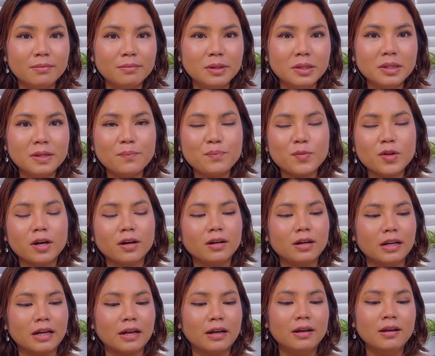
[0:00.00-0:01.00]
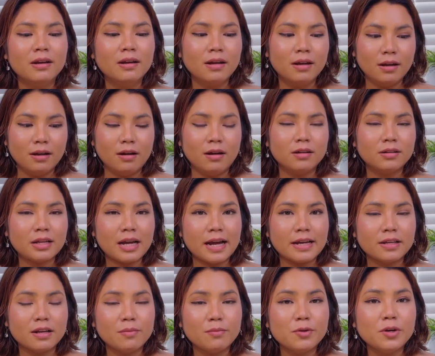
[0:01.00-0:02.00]
mới chấp nhận là họ
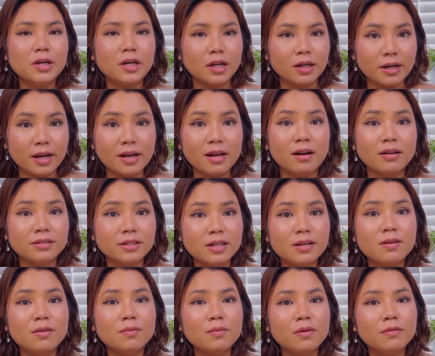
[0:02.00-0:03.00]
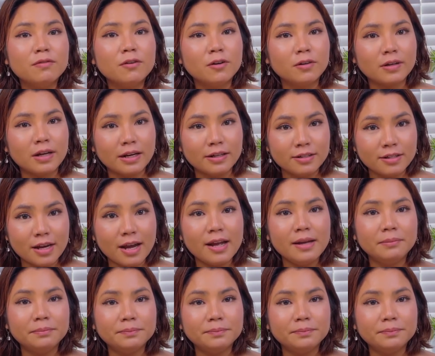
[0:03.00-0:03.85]
tha cho Marie lần này họ sẽ không có phone cảnh sát